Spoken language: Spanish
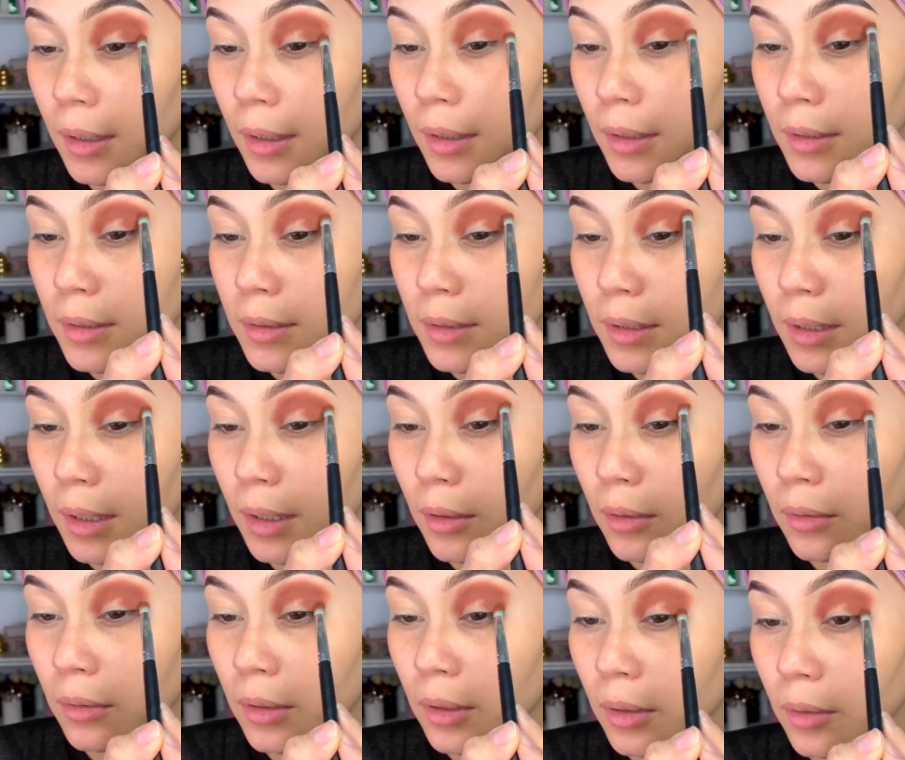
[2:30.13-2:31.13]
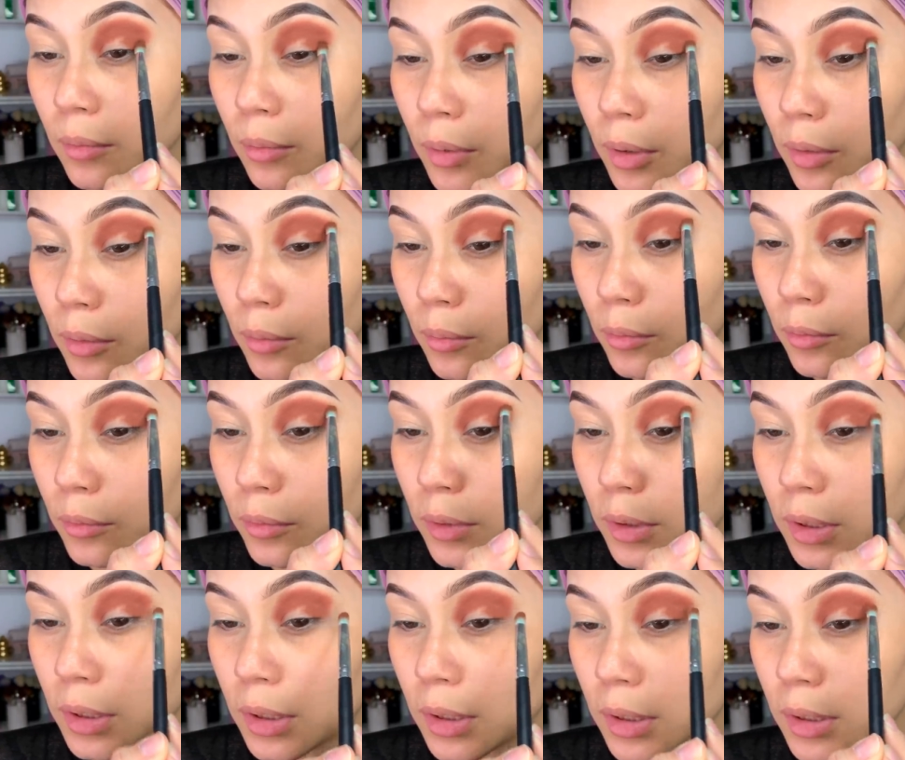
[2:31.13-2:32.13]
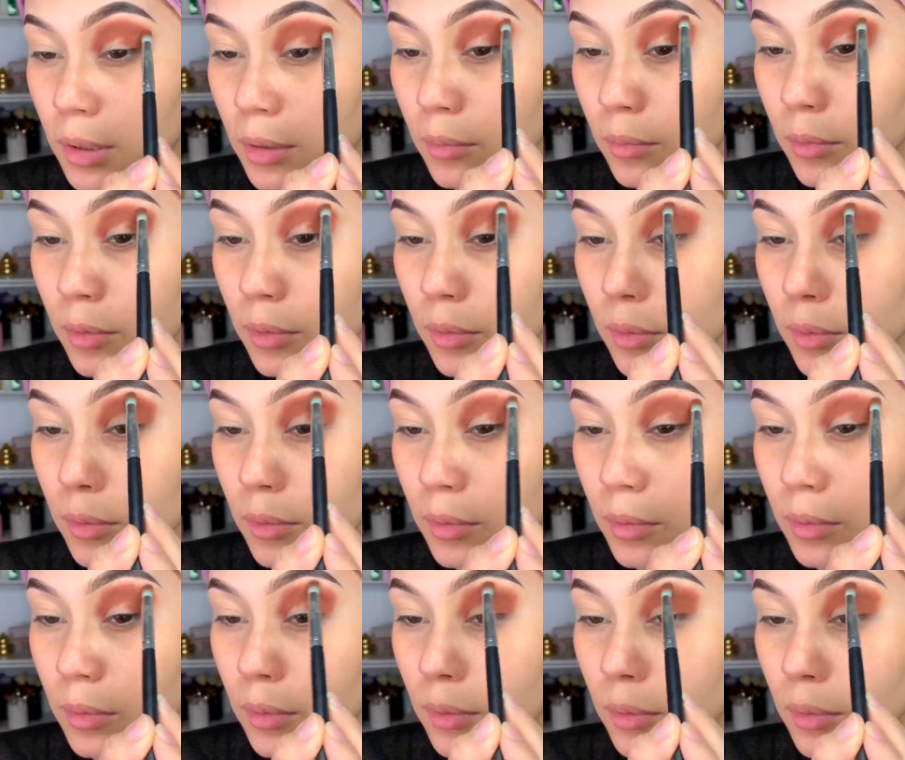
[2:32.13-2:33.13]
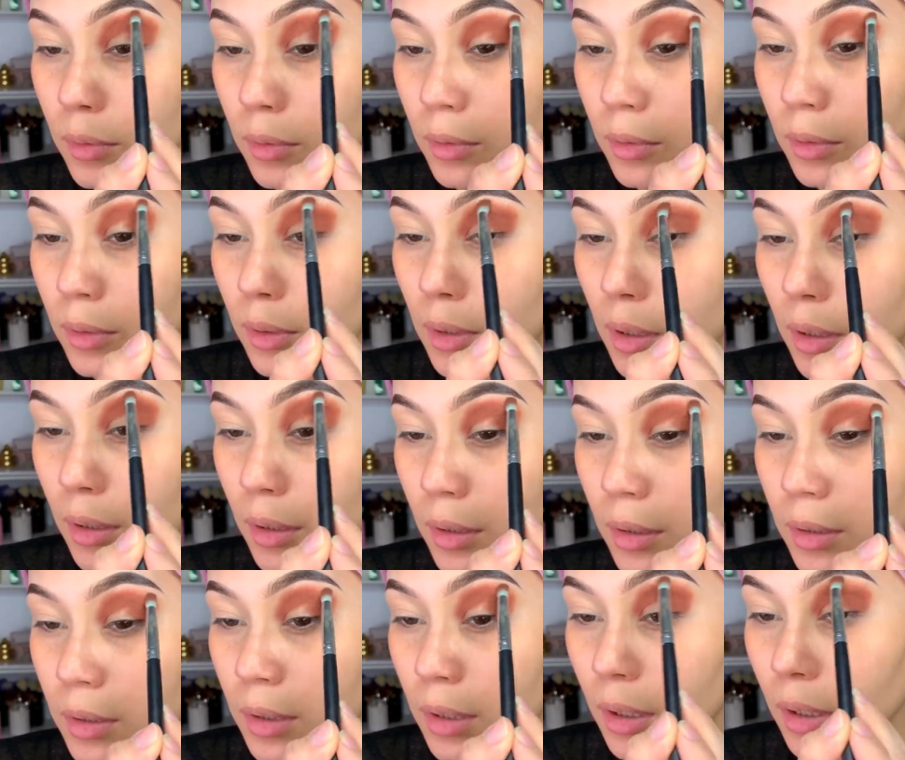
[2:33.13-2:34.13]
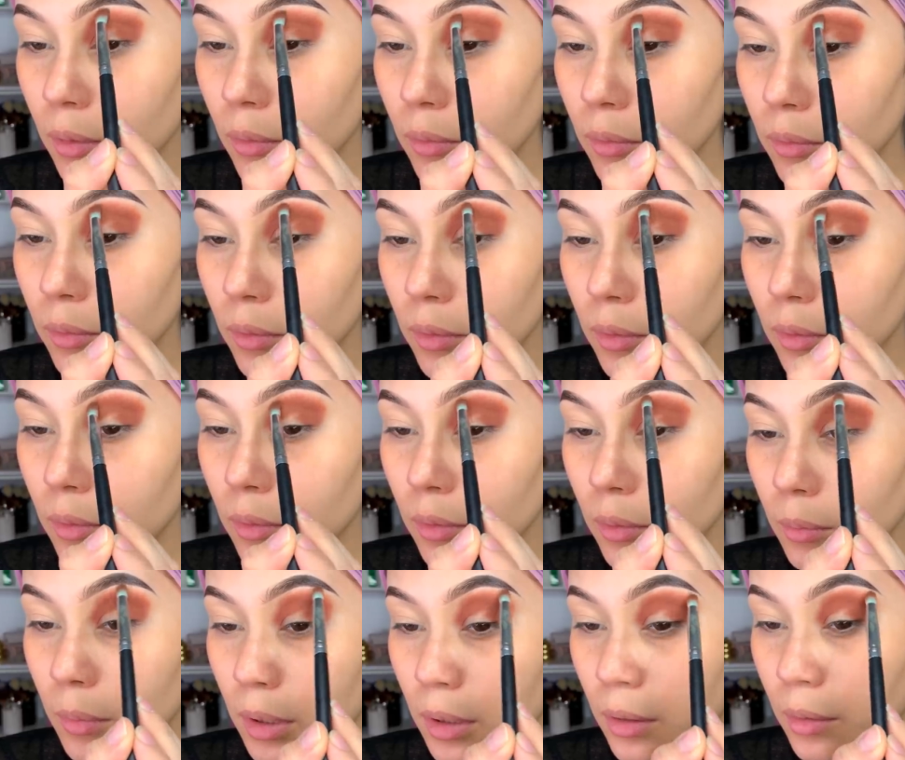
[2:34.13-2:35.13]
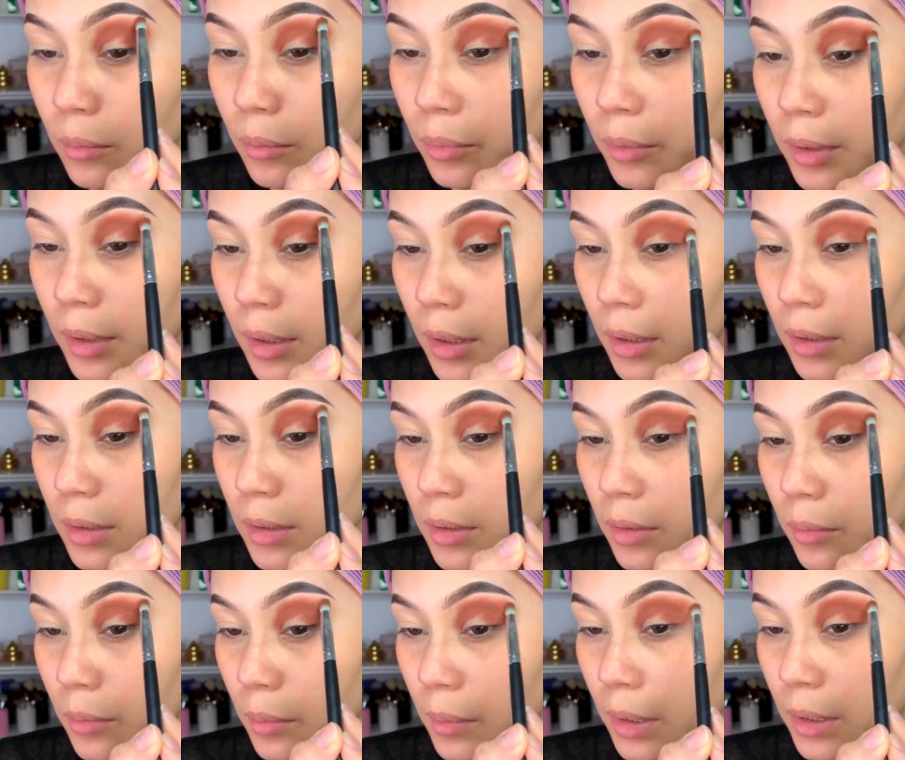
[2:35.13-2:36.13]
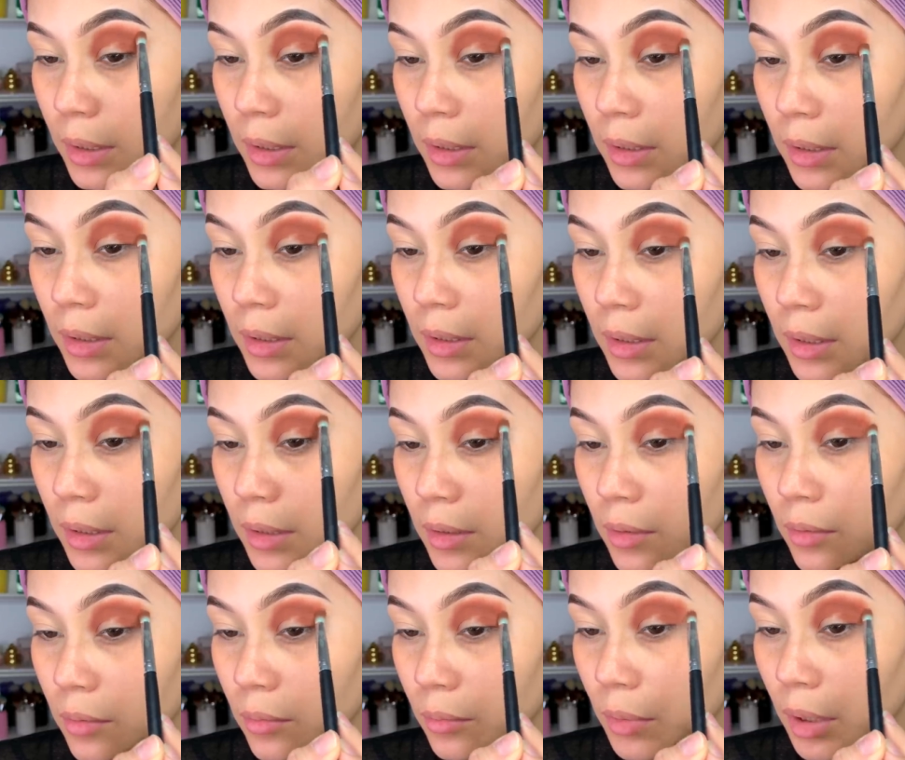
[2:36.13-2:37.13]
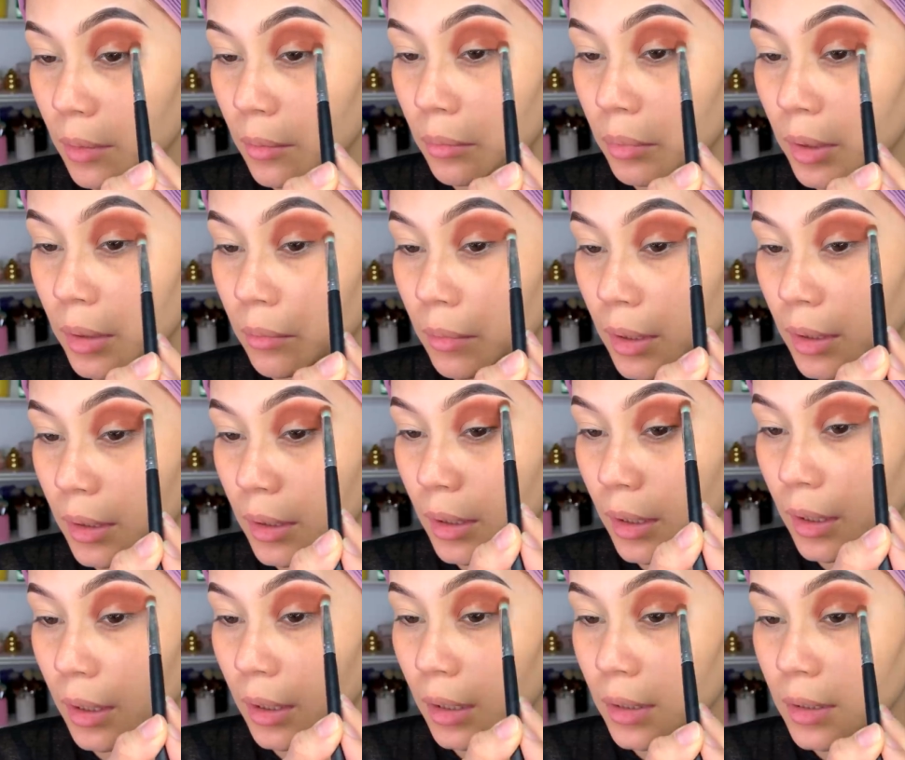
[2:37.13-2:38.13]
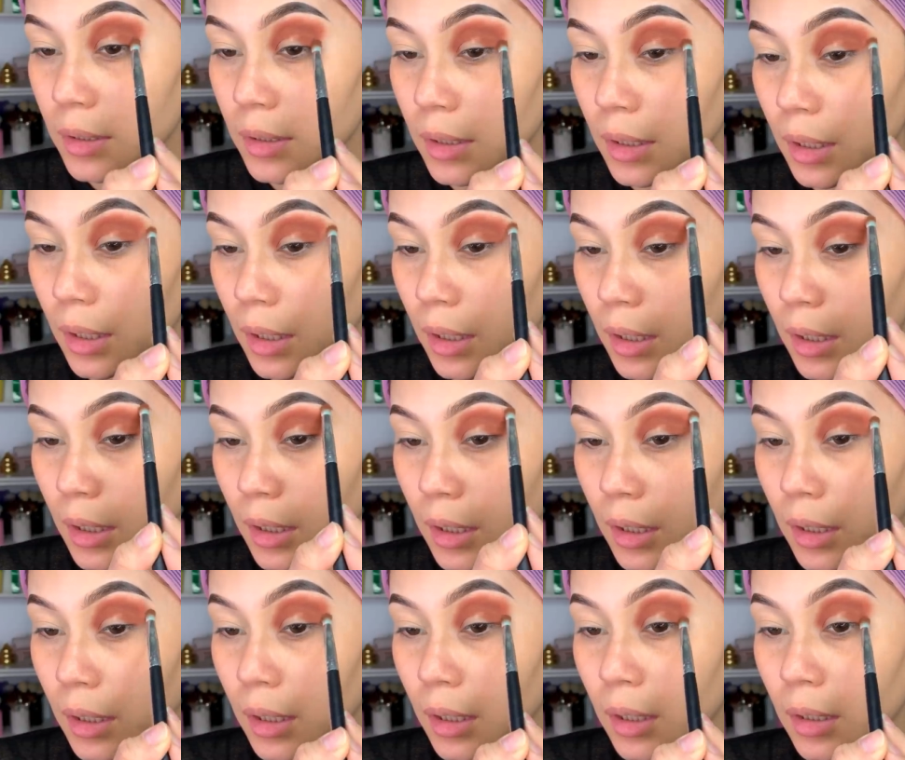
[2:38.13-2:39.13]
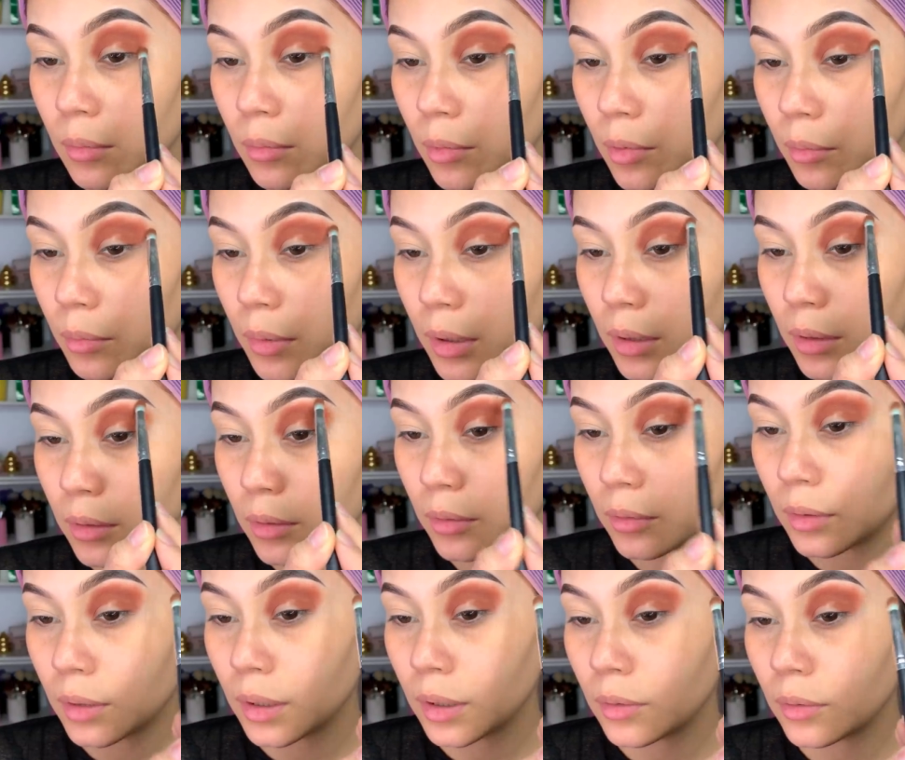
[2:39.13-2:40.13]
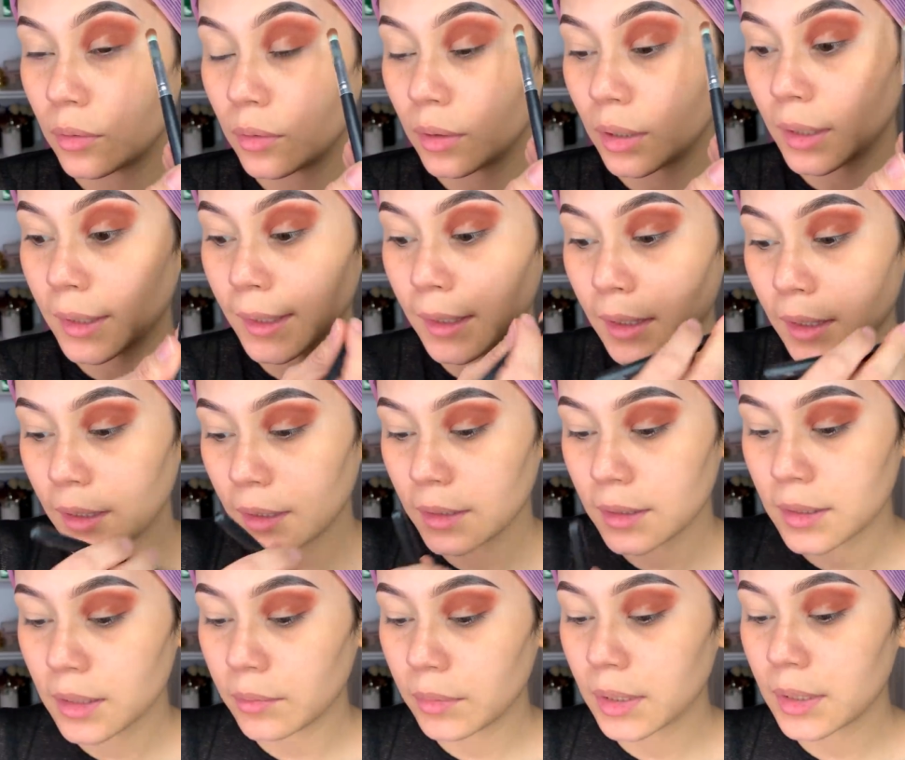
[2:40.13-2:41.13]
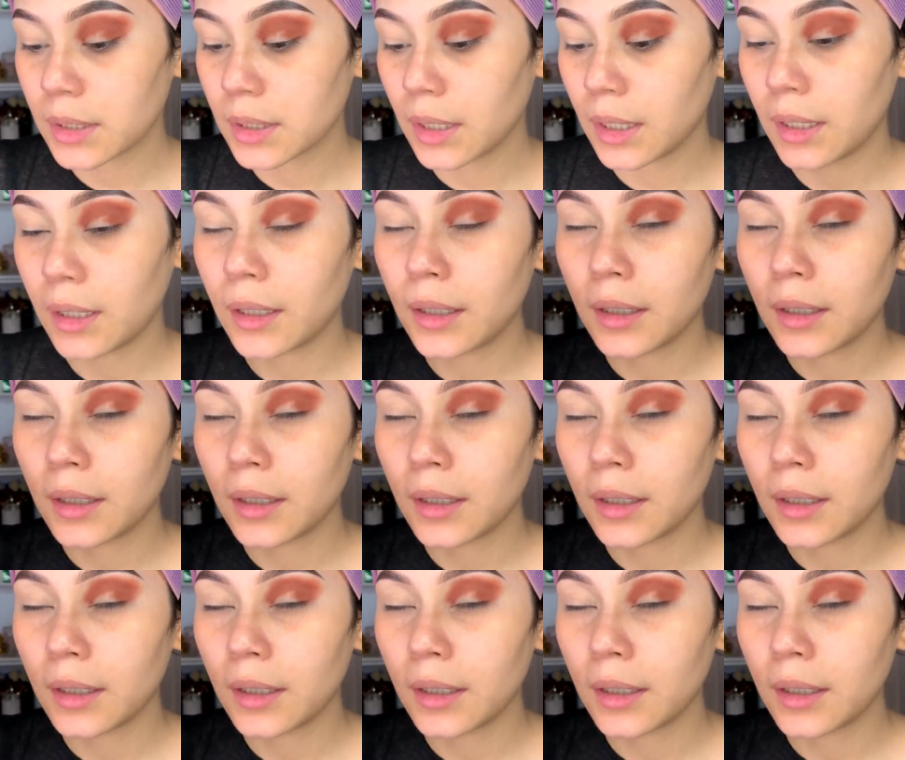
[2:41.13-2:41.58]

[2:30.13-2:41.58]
se los recomiendo muchísimo a las que aún no dominan pues las sombras esas que son bien pigmentadas y al momento de colocarla encima se,